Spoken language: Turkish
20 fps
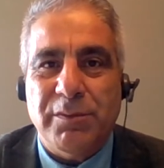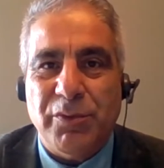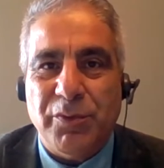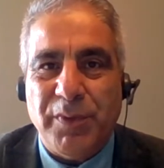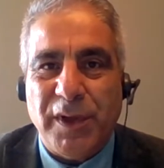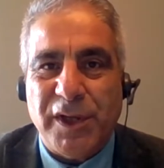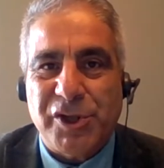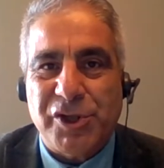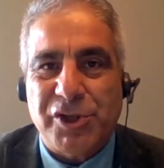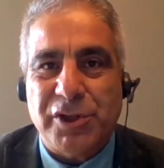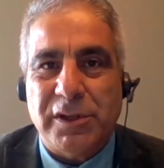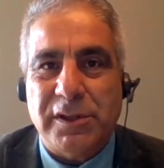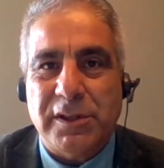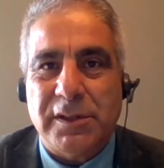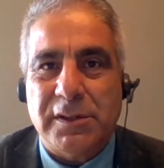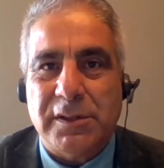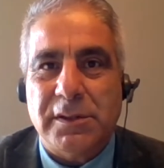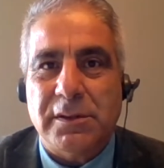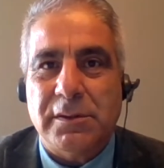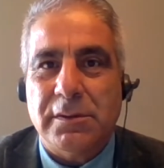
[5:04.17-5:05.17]
diyor 25
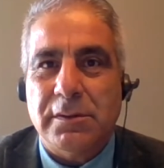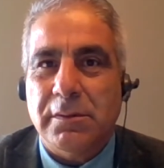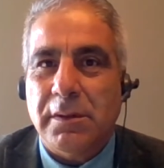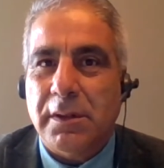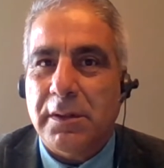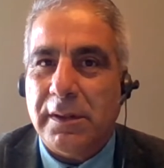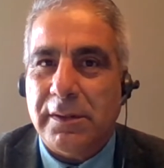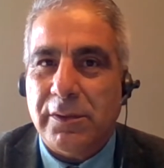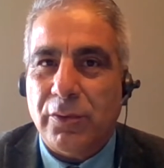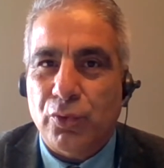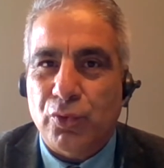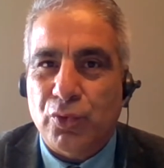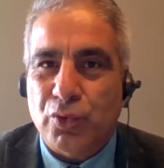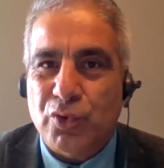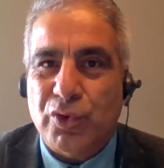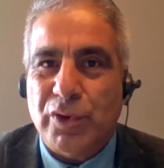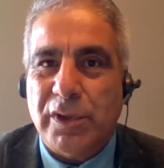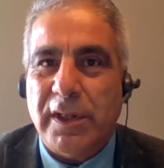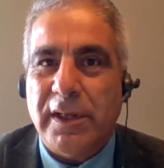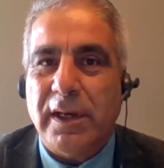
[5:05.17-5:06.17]
yıldır e, ya da
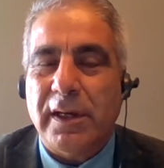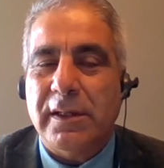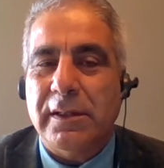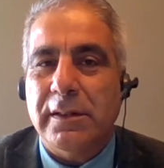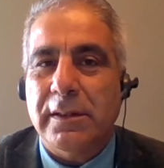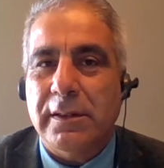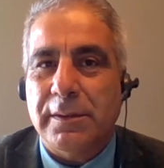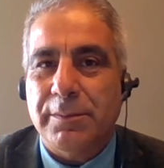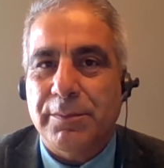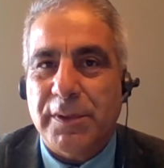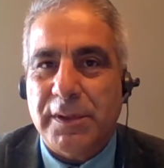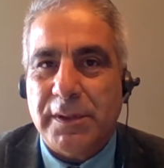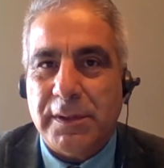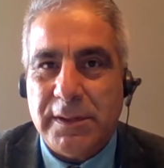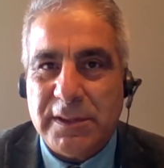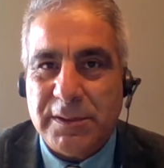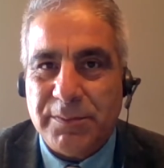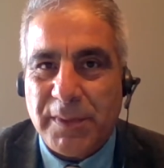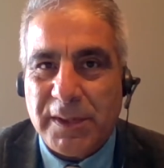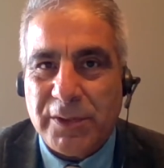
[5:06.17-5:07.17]
30 yıla yakındır bir
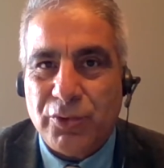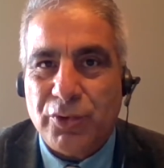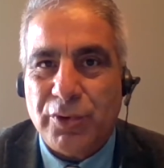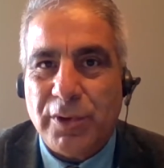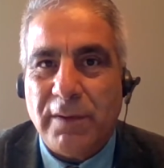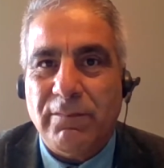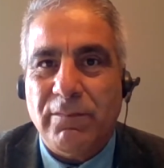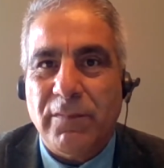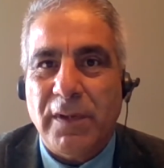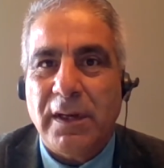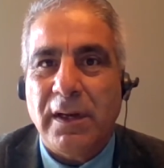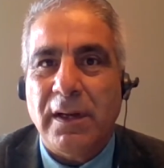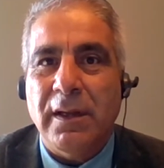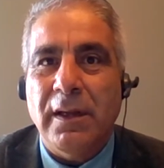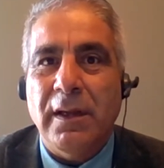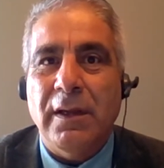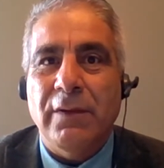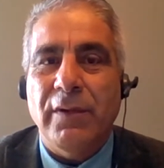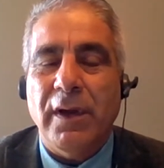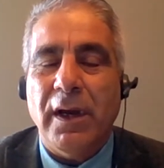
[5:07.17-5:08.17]
hizmet sürem var
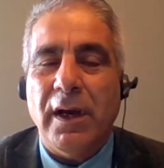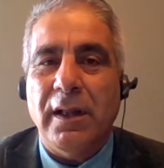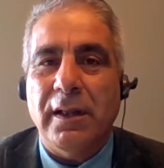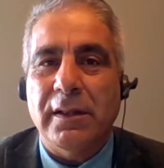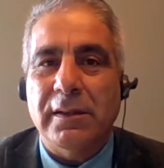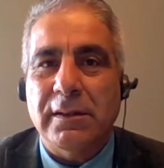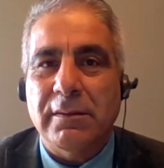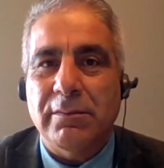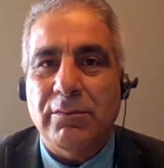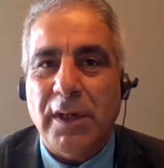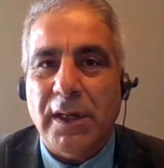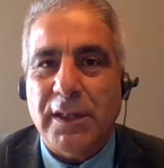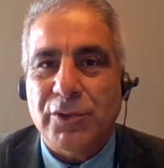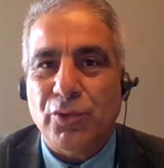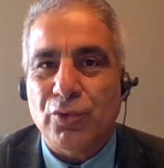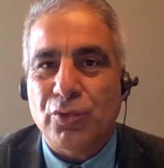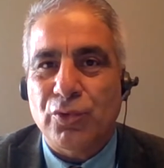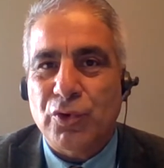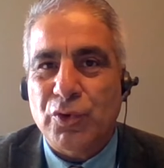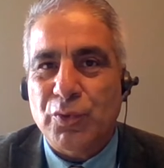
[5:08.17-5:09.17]
ve aldığım
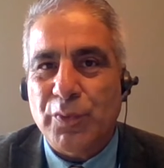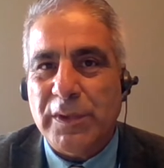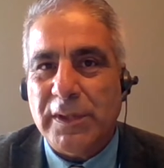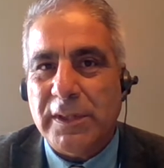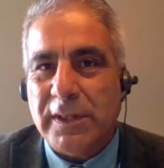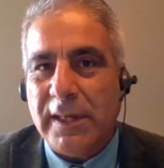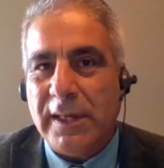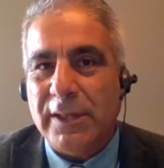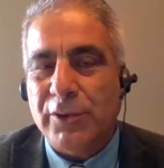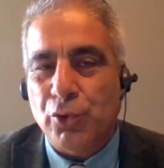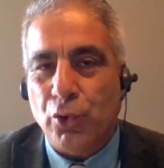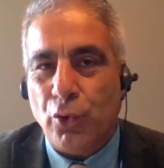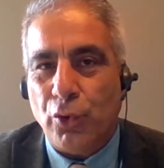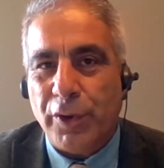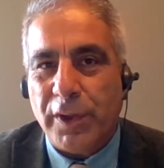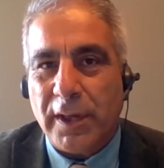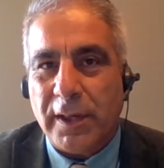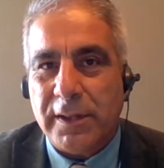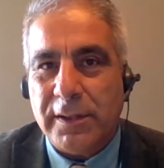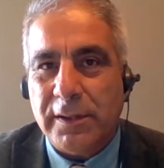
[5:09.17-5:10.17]
maaş 30 bin liraya
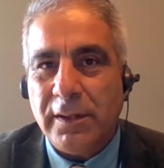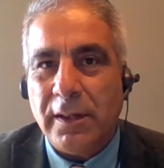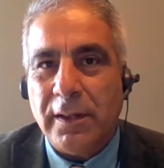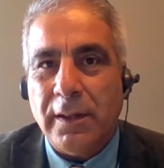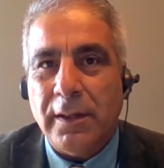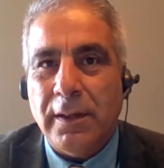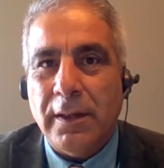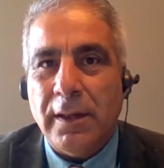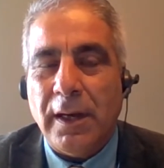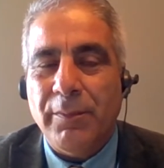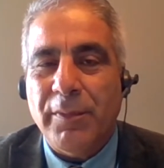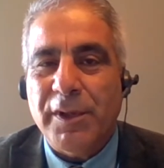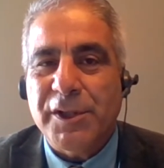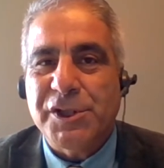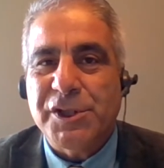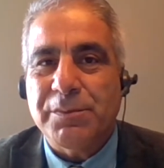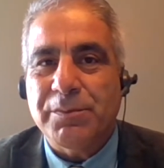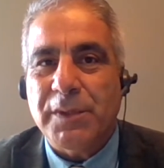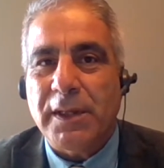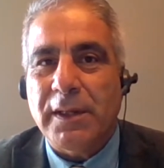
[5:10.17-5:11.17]
çok yakın. Ama
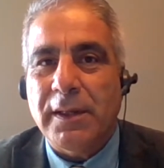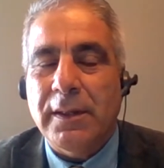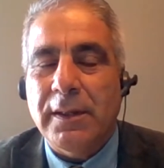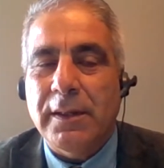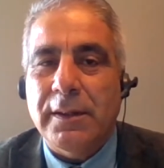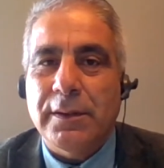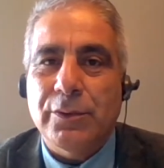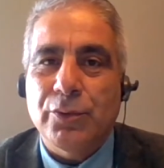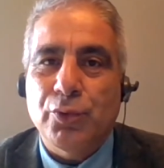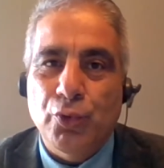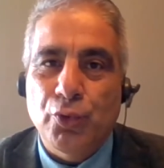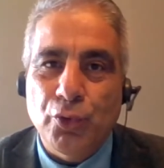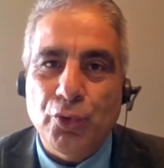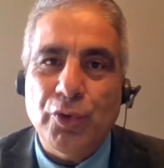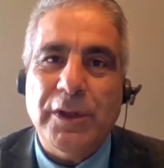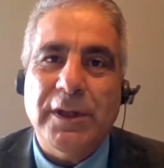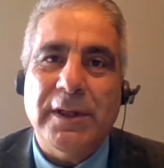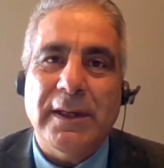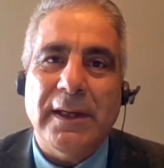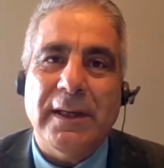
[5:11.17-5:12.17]
şimdi
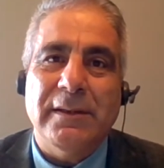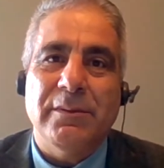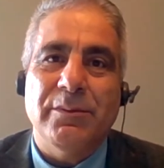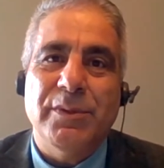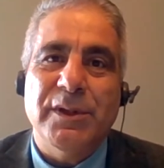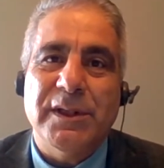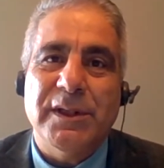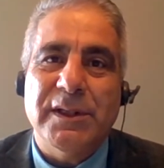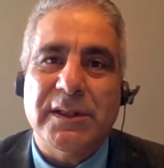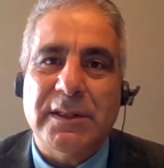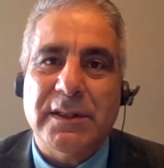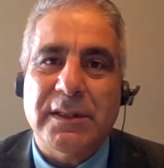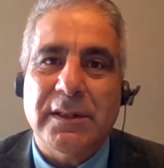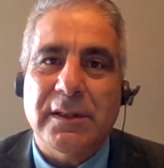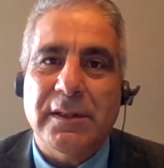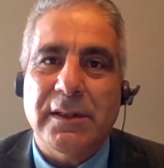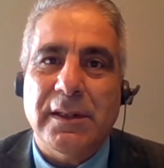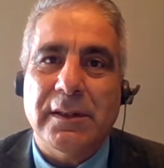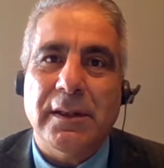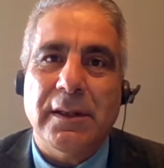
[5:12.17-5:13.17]
dün giren
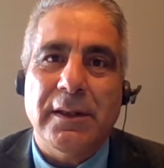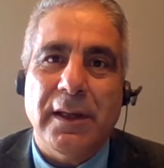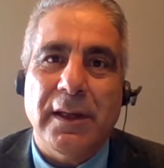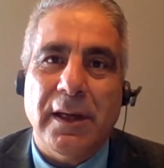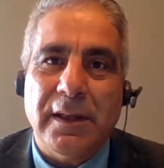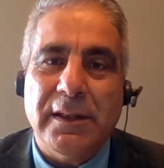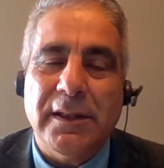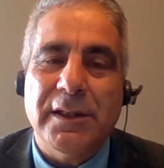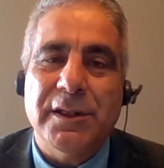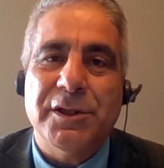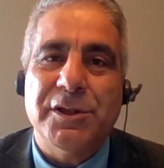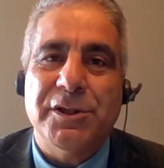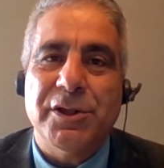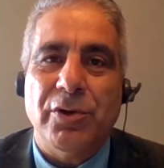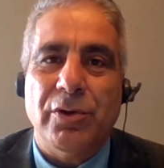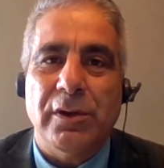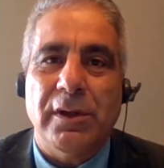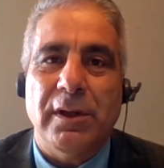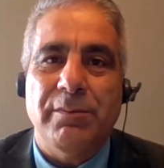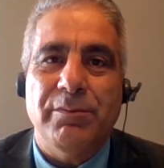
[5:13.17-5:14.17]
birisi ya da yarın
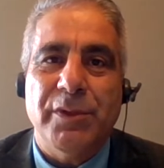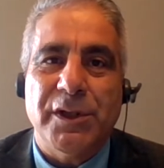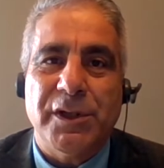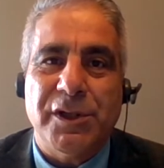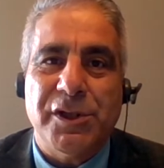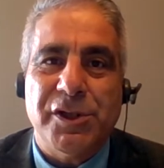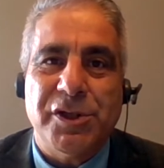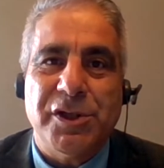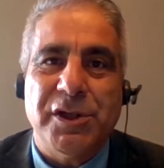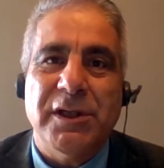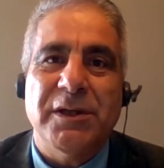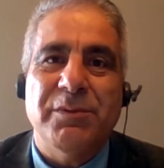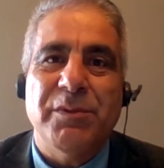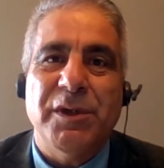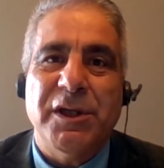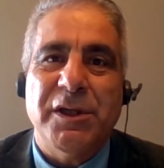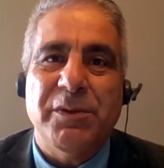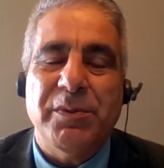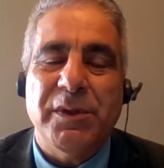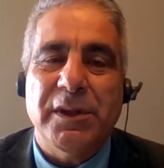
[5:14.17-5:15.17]
girecek olan bir kişi
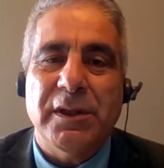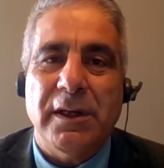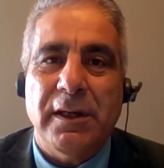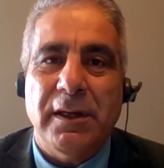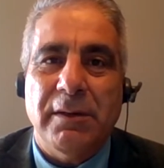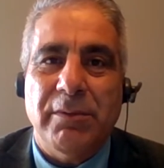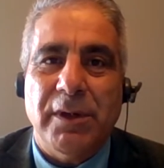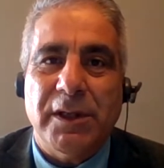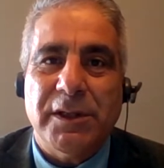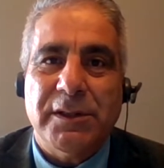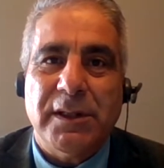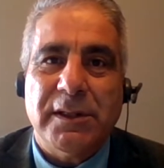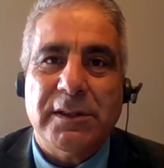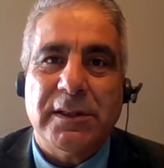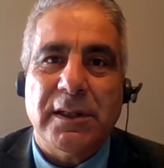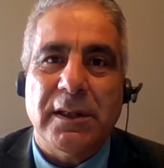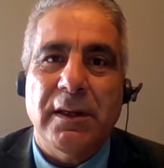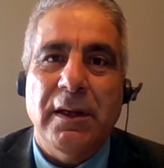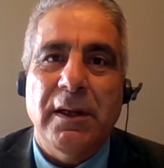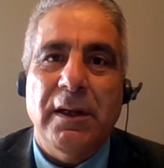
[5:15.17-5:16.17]
22 binlerle
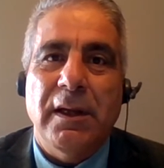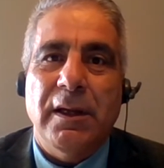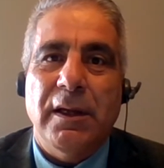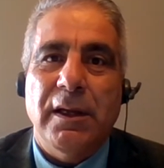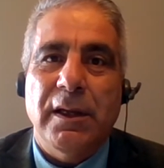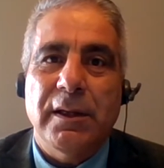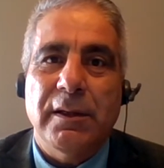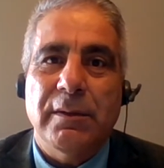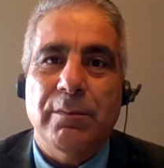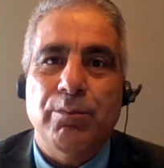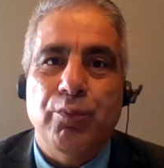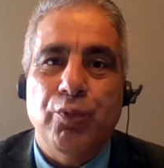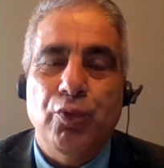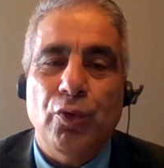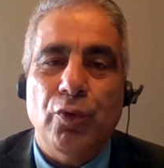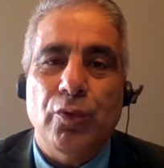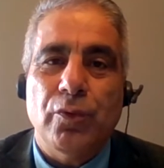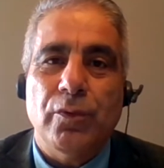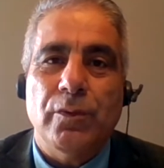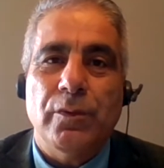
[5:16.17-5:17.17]
başlarsa e,
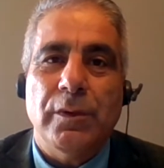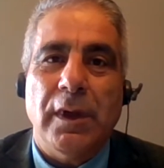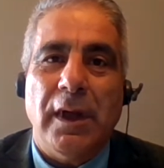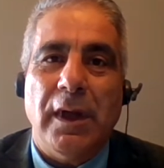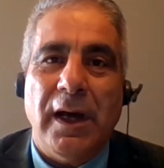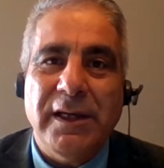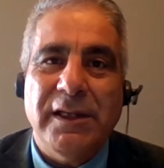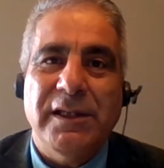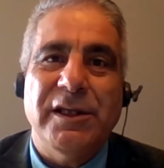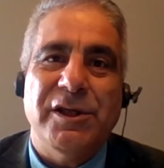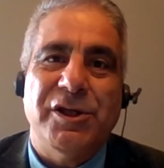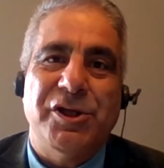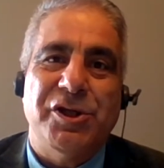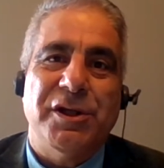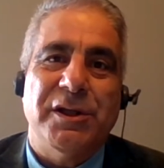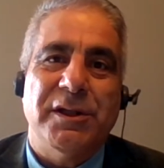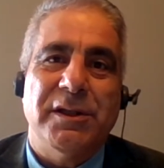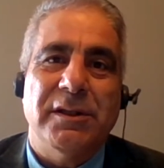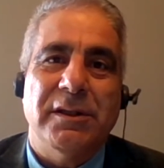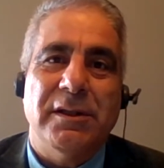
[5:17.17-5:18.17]
bu aynı
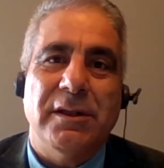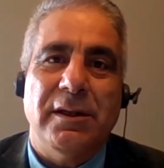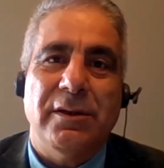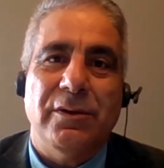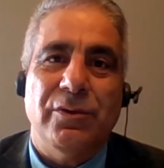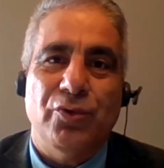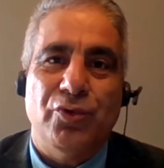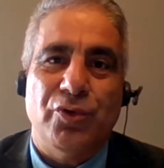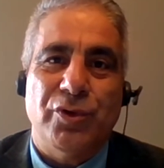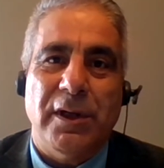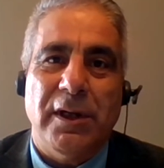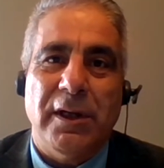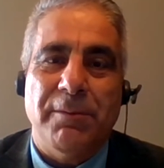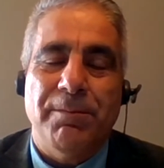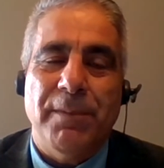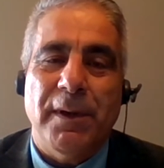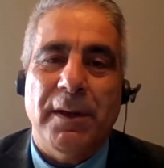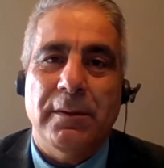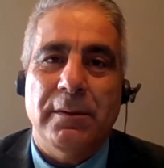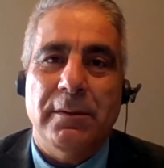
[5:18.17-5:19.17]
iş yerinde üstelik
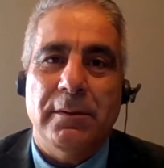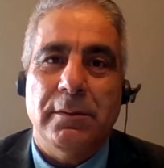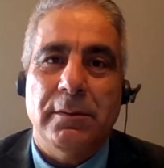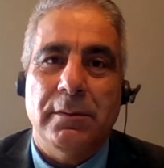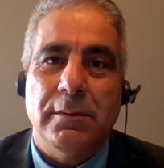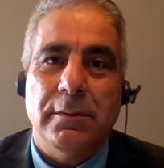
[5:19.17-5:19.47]
e,